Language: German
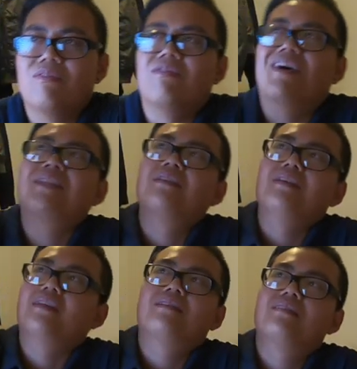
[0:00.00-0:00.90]
Wand
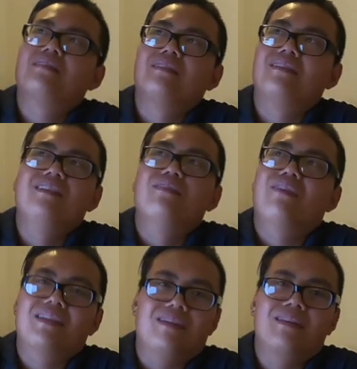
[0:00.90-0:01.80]
jetzt, diese
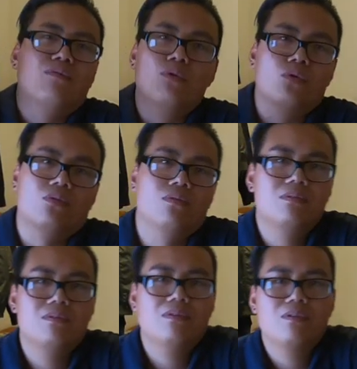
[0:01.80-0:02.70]
Wand in der Wohnung.
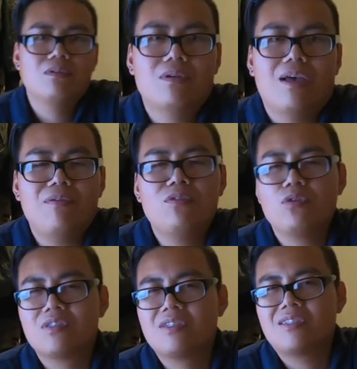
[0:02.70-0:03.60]
Einfach
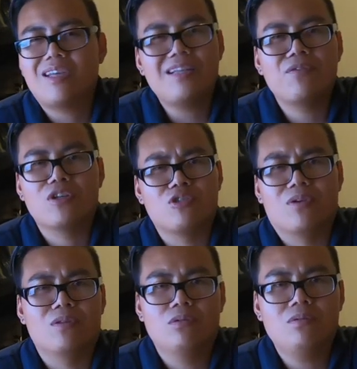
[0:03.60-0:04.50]
nur
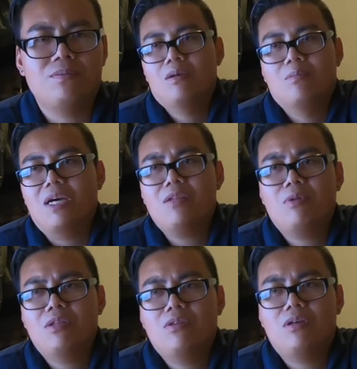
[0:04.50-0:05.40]
Zeitverschwendung. Meiner
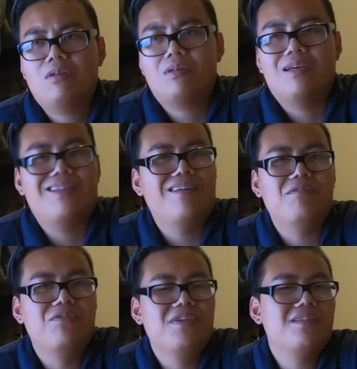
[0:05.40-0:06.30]
Meinung nach, ja,
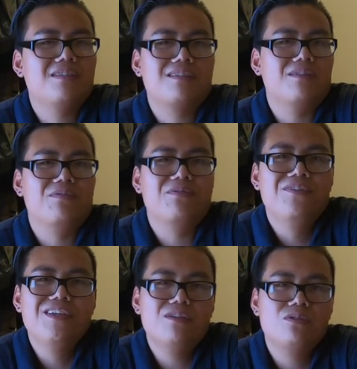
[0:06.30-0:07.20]
Level 40 ist halt
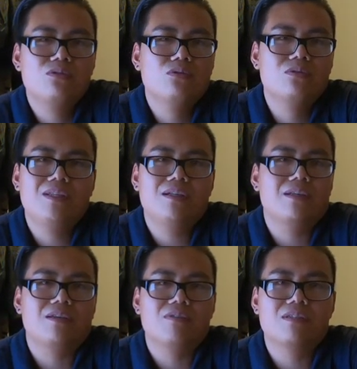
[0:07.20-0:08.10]
viel zu
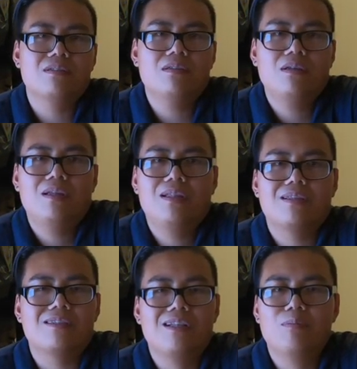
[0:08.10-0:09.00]
niedrig gewesen,
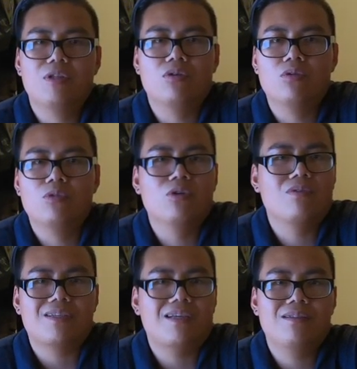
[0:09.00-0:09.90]
das Limit, um
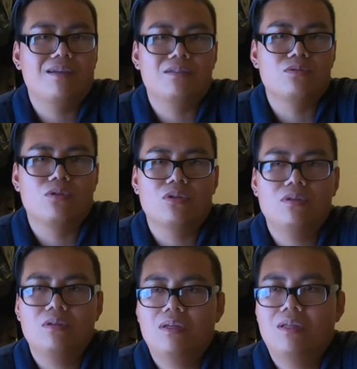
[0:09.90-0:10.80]
irgendwas einreichen zu
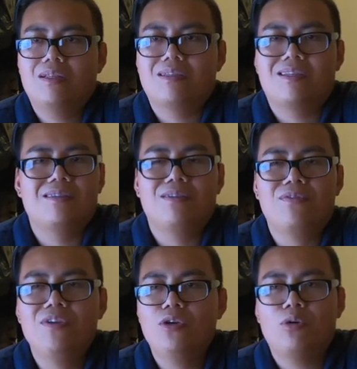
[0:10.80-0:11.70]
können. Das hätten sie
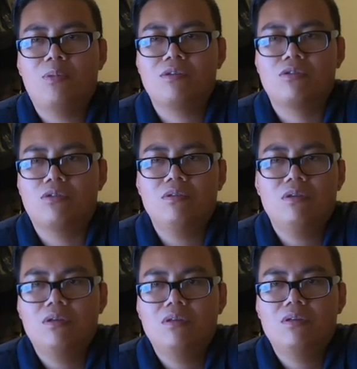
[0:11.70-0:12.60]
viel höher machen sollen
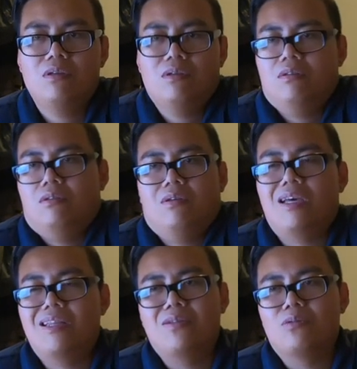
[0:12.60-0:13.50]

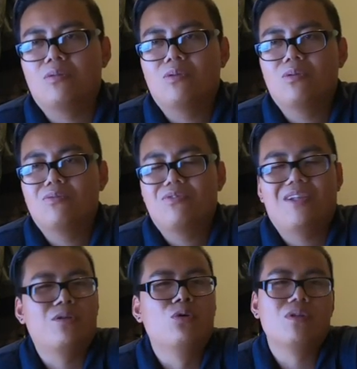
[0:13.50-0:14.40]
keine Ahnung,
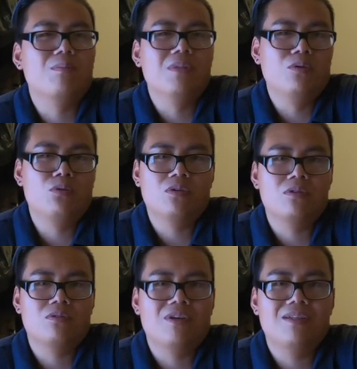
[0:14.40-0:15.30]
vielleicht 100 Millionen
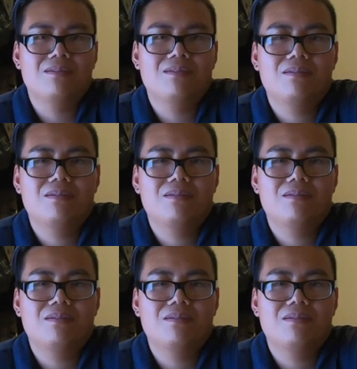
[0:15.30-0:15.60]
oder so, weil